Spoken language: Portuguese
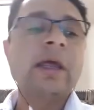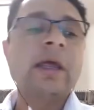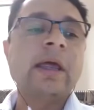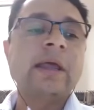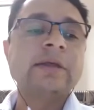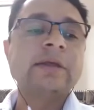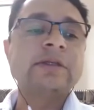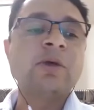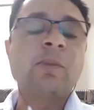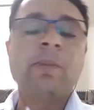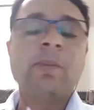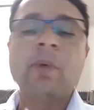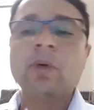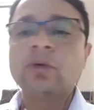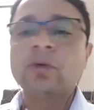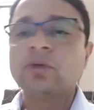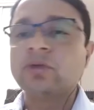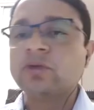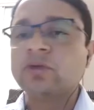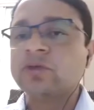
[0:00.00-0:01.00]
são
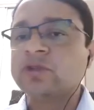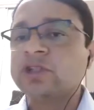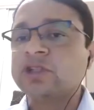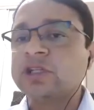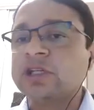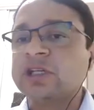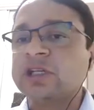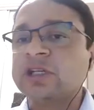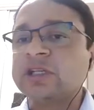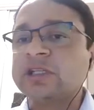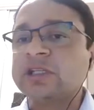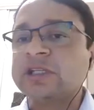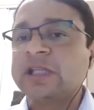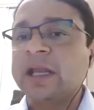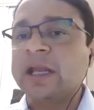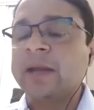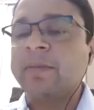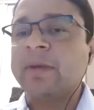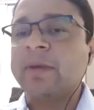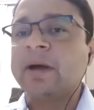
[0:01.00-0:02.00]
pontos de
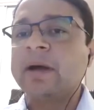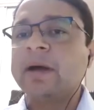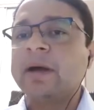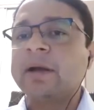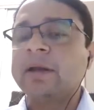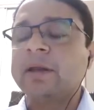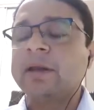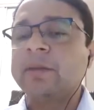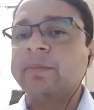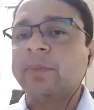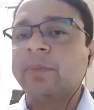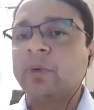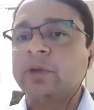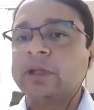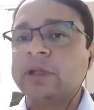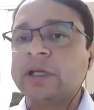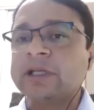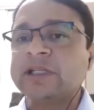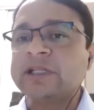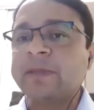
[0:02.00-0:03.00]
extrema
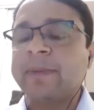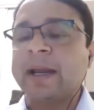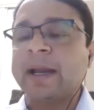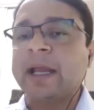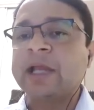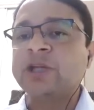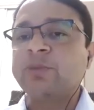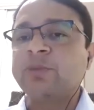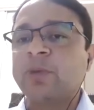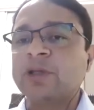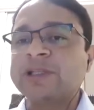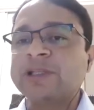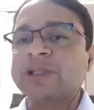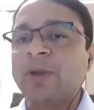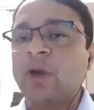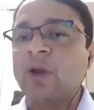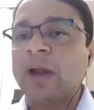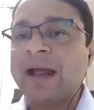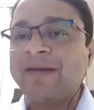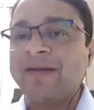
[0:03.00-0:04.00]
importância para que a gente possa
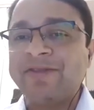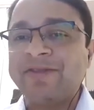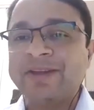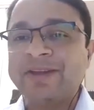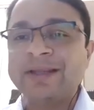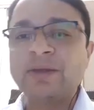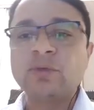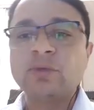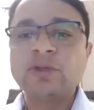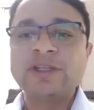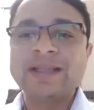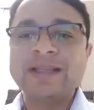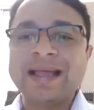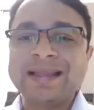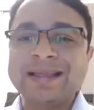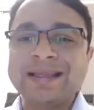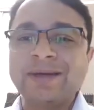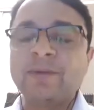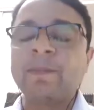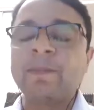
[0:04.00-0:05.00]
melhorar a vida do
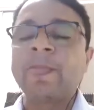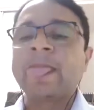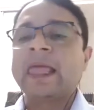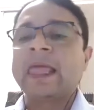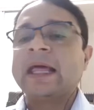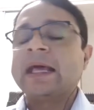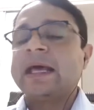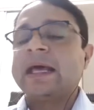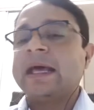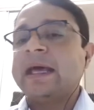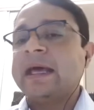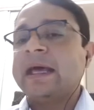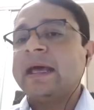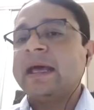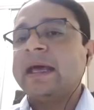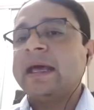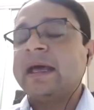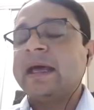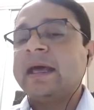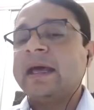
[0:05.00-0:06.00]
cidadão
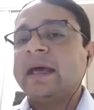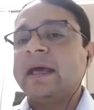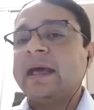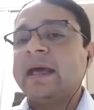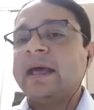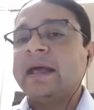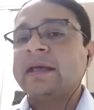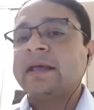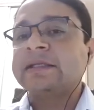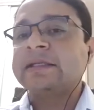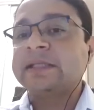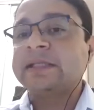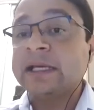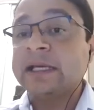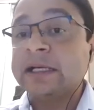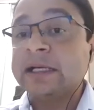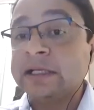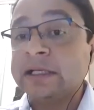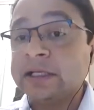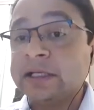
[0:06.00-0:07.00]
é,
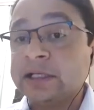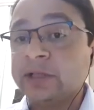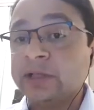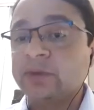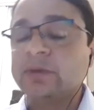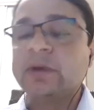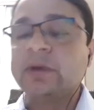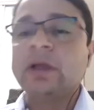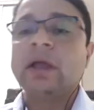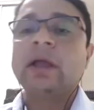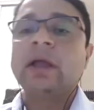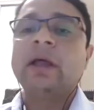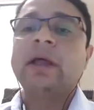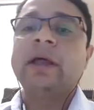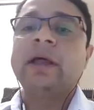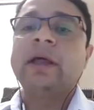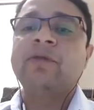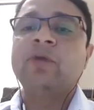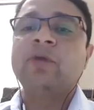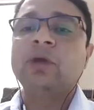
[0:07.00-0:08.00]
serrano, é,
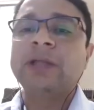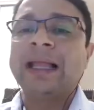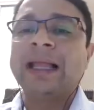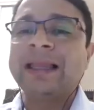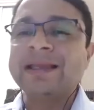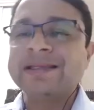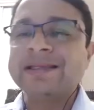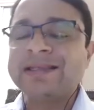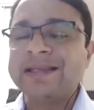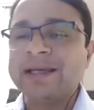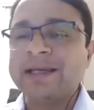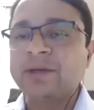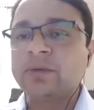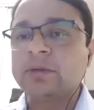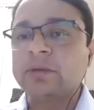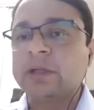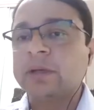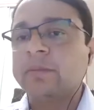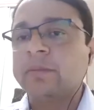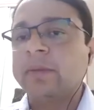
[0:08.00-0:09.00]
fortalecendo
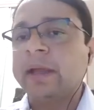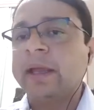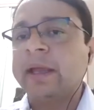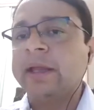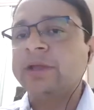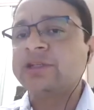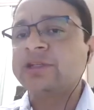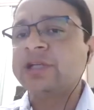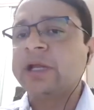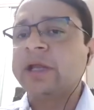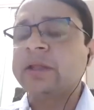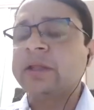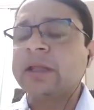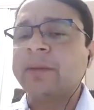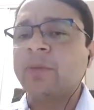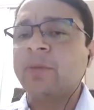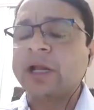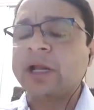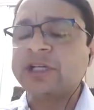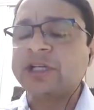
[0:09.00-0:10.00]
também direito à
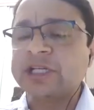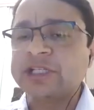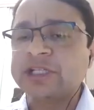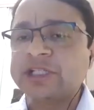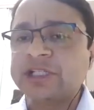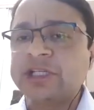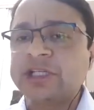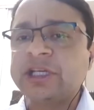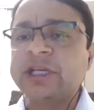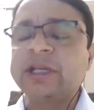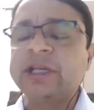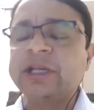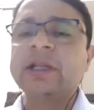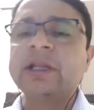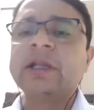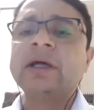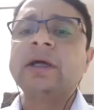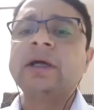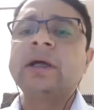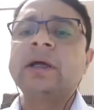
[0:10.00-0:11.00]
moradia
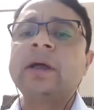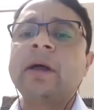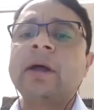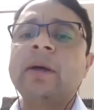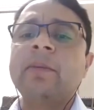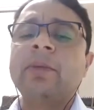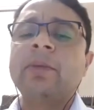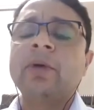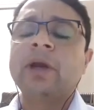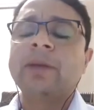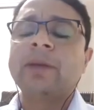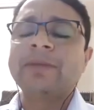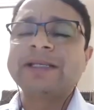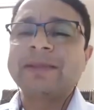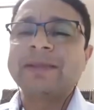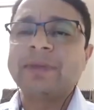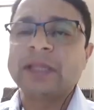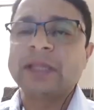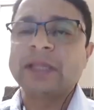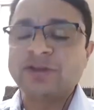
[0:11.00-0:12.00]
digna, programas
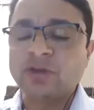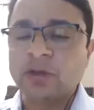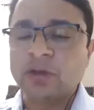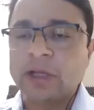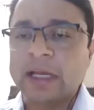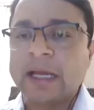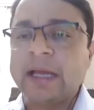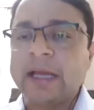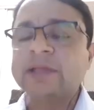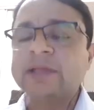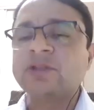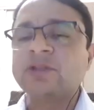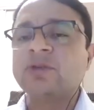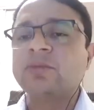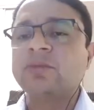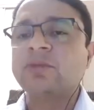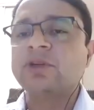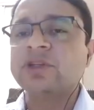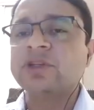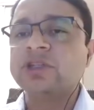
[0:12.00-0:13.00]
habitacionais no
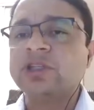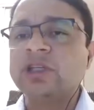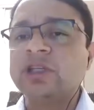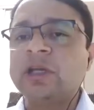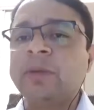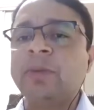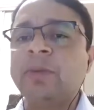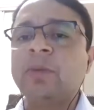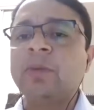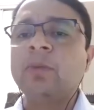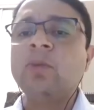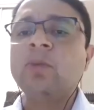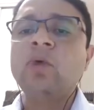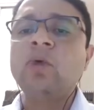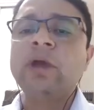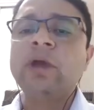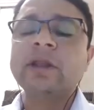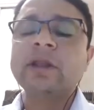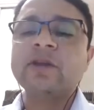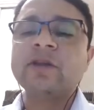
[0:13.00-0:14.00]
município,
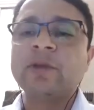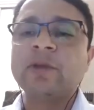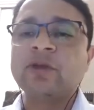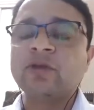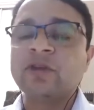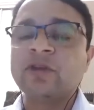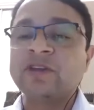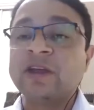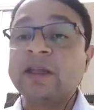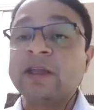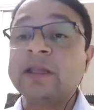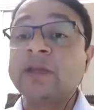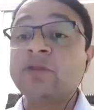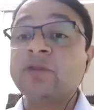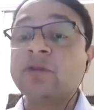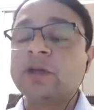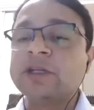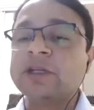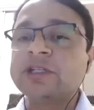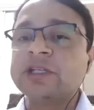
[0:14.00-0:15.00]
muitas pessoas ainda em
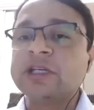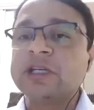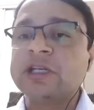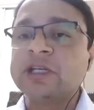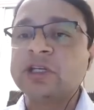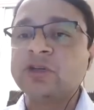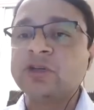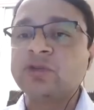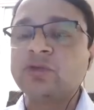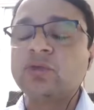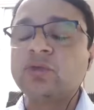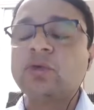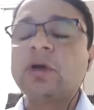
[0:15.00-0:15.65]
zona de risco.